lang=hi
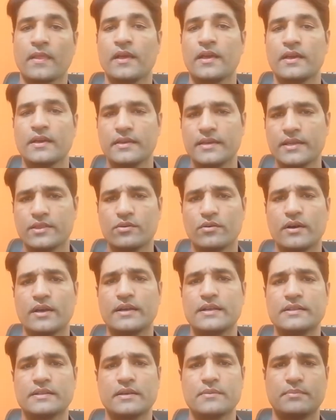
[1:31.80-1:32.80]
ये तो है
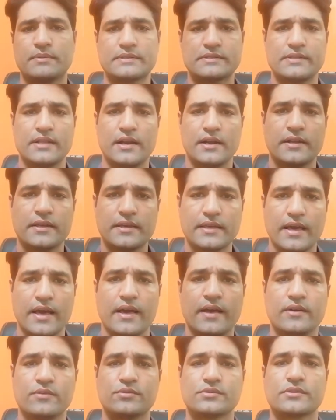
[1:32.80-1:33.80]
इनकी पर्सनैलिटी क्या
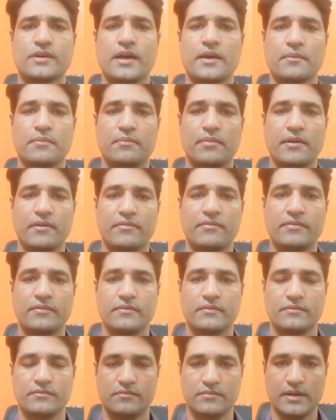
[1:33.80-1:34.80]
है उसका एक ब्रीफ
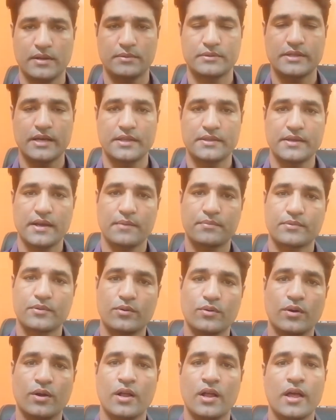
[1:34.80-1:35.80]
मैंने बता दिया आपको
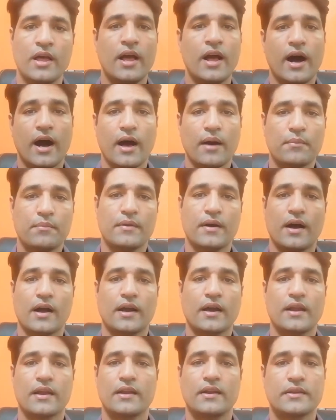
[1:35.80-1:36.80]
अब
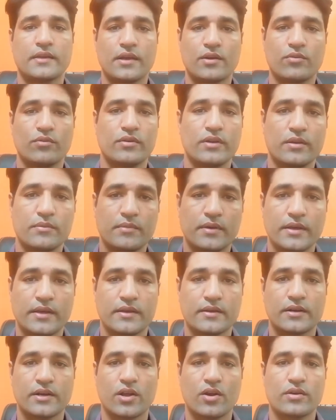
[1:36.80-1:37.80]
अगर इनकी कुंडली में
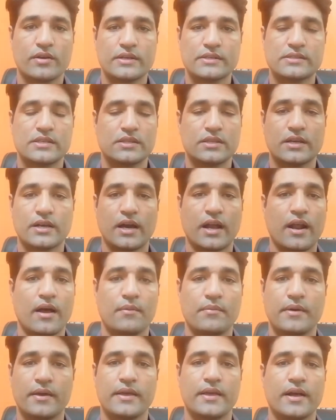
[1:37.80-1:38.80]
ग्रह की स्थिति
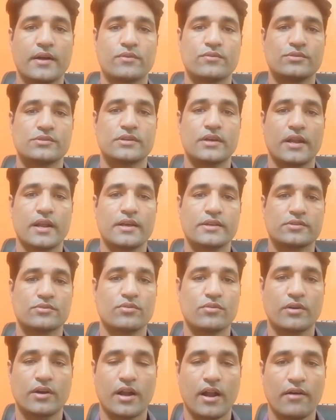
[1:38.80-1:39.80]
खराब है या कुछ ग्रह इसको
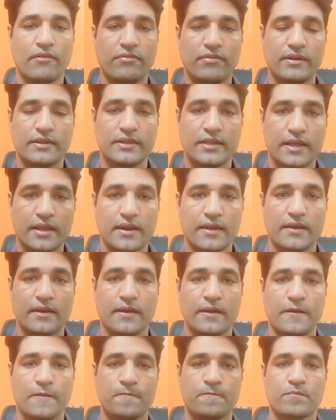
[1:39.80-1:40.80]
खराब फल दे रहे
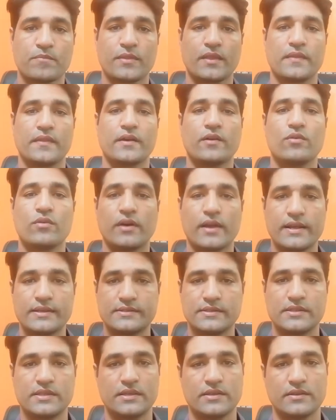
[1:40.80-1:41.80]
हैं देखो ग्रह स्थिति